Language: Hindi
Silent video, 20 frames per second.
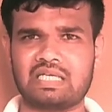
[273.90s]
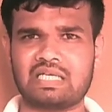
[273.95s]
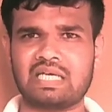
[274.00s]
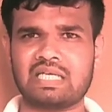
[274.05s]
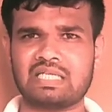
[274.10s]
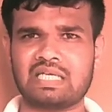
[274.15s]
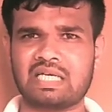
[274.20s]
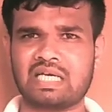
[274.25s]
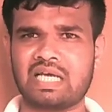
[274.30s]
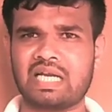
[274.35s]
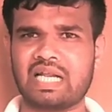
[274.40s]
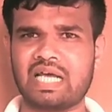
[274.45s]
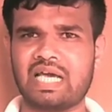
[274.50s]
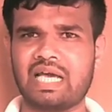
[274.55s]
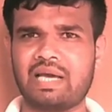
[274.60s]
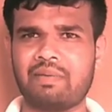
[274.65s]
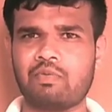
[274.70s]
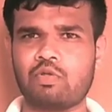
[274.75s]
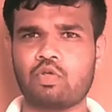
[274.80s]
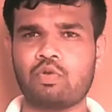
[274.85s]
कर कर रहा
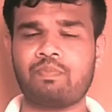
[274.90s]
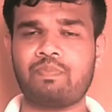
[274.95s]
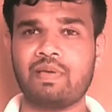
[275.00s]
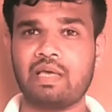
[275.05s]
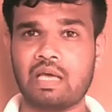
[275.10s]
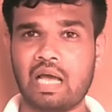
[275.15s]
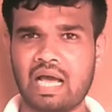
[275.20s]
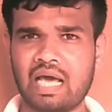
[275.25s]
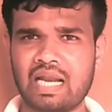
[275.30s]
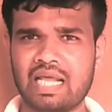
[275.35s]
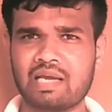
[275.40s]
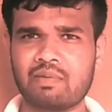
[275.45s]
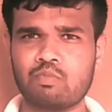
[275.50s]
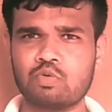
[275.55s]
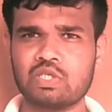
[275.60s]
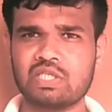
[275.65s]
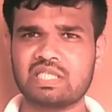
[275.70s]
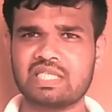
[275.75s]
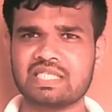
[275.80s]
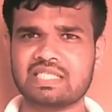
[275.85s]
है अमेजोन फिर हालांकि
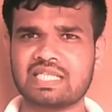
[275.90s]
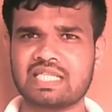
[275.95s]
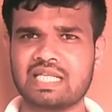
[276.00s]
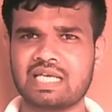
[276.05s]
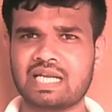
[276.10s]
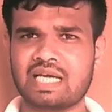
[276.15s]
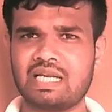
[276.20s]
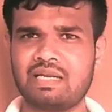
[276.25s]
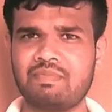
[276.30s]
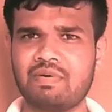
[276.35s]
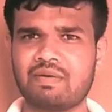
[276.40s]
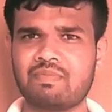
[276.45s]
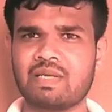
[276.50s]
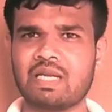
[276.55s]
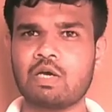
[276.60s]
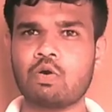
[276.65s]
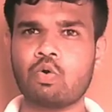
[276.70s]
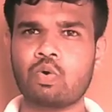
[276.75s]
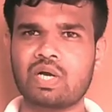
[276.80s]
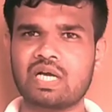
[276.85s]
मुझे तीस हज़ार का लिमिट
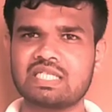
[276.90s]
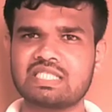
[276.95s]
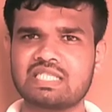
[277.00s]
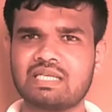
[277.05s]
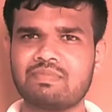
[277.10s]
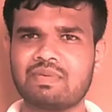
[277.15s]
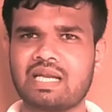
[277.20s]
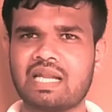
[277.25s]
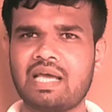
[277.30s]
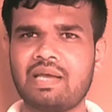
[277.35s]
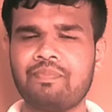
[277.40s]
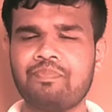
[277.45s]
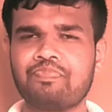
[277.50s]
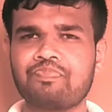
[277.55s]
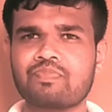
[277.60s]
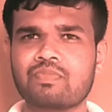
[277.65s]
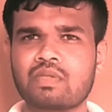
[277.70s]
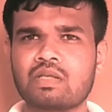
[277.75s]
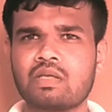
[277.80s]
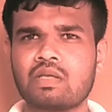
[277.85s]
मिला है वो कैसे मिला
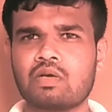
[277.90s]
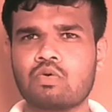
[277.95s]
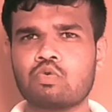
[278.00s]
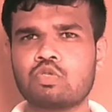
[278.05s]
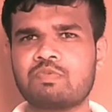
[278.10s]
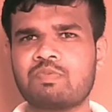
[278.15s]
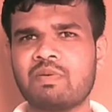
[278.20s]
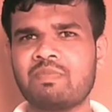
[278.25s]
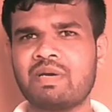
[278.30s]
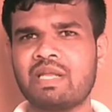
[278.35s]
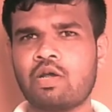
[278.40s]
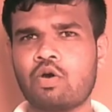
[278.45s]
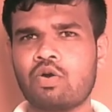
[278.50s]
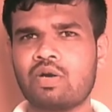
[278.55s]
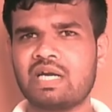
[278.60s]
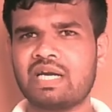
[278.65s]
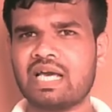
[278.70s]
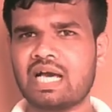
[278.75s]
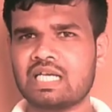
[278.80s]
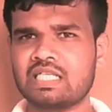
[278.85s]
है उस पर मैंने
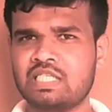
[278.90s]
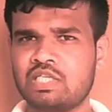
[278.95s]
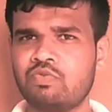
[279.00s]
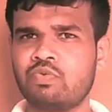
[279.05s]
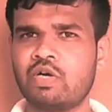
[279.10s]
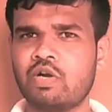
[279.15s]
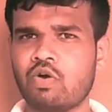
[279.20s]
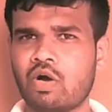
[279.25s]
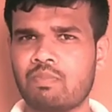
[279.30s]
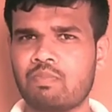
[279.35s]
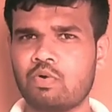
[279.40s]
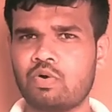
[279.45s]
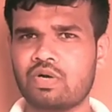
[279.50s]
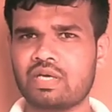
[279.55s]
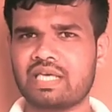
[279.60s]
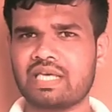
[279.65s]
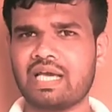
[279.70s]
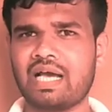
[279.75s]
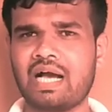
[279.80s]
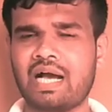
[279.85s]
ऑलरेडी आज ही वीडियो
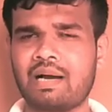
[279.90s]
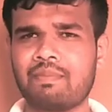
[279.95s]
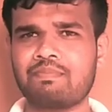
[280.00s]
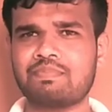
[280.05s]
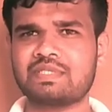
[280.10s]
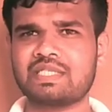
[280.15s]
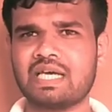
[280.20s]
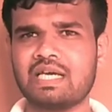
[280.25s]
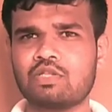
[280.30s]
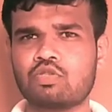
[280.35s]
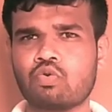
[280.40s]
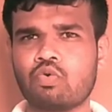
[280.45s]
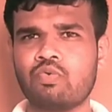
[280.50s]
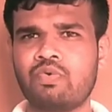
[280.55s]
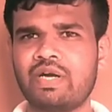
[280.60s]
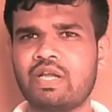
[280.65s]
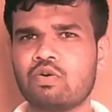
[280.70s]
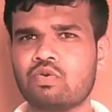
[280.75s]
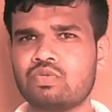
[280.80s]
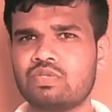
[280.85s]
अपलोड किया आप चाहे तो
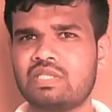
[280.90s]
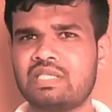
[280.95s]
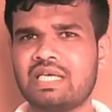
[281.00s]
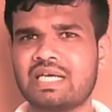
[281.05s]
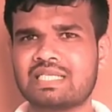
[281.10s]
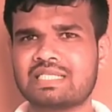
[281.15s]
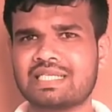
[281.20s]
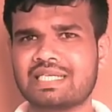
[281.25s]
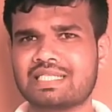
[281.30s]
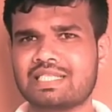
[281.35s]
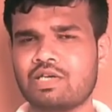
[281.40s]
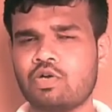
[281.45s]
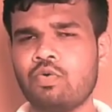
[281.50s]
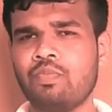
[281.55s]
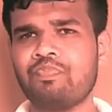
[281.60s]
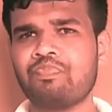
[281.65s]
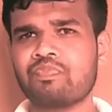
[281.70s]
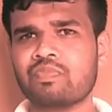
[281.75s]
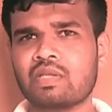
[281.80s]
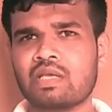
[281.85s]
वीडियो देख सकते हो
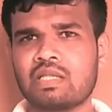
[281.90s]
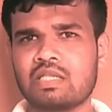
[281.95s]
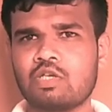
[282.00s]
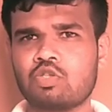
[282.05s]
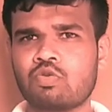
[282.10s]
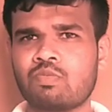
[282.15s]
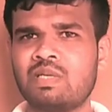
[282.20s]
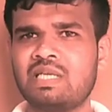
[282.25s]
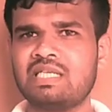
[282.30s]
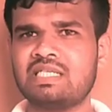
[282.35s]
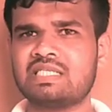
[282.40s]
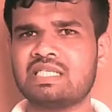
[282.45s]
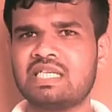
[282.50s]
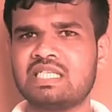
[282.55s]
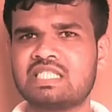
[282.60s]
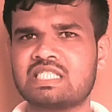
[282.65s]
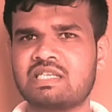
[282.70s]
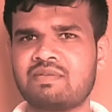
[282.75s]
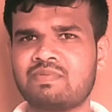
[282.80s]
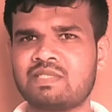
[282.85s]
नहीं तो मैं नीचे
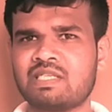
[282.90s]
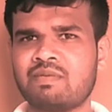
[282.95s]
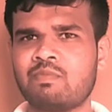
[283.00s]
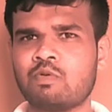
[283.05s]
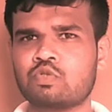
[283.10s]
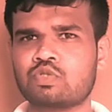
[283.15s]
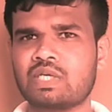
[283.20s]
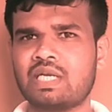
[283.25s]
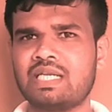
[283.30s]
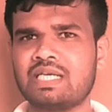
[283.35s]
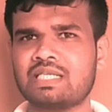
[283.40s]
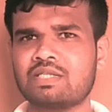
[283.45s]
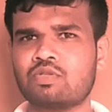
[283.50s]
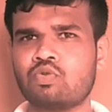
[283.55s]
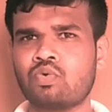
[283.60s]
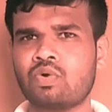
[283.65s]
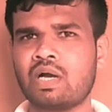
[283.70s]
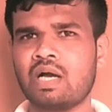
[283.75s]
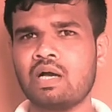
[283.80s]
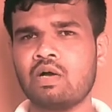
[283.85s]
डिस्क्रिप्शन में उसका लिंक
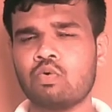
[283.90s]
दूंगा